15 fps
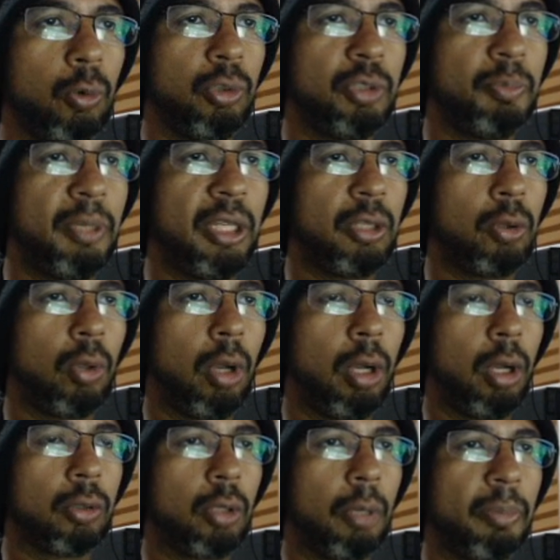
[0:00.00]
O spinning
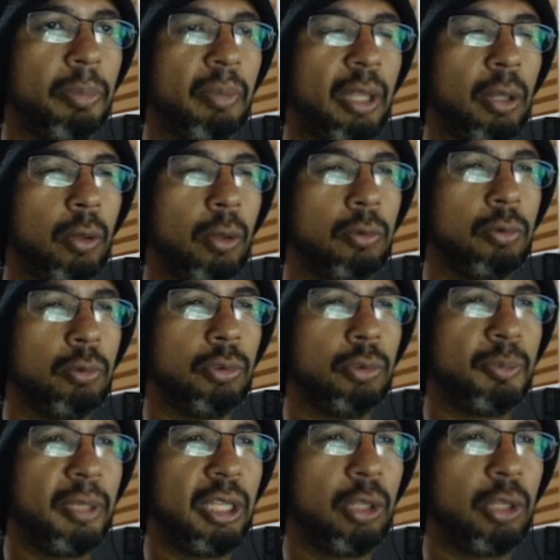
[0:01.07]
top, o
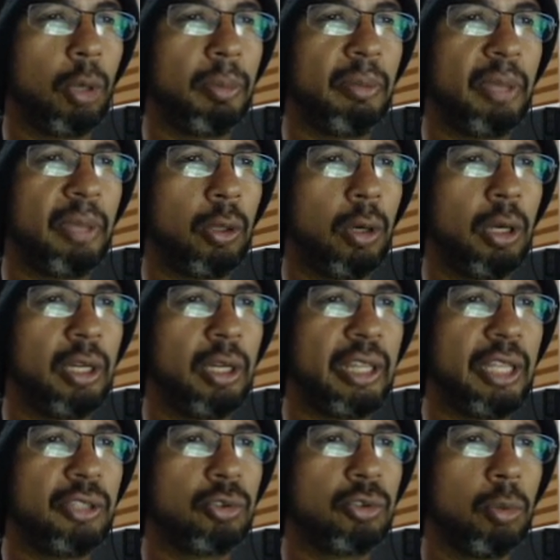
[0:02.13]
spinning top menor
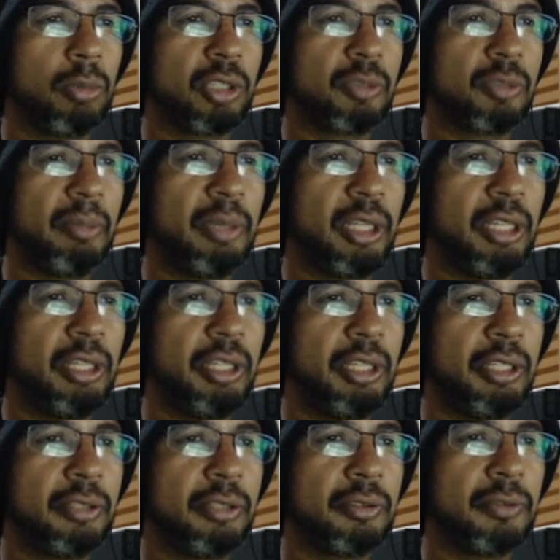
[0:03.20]
tem sombras bem
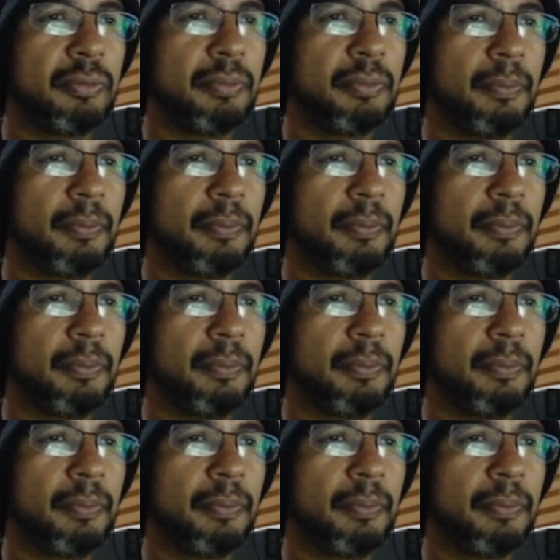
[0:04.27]
pequenininhas.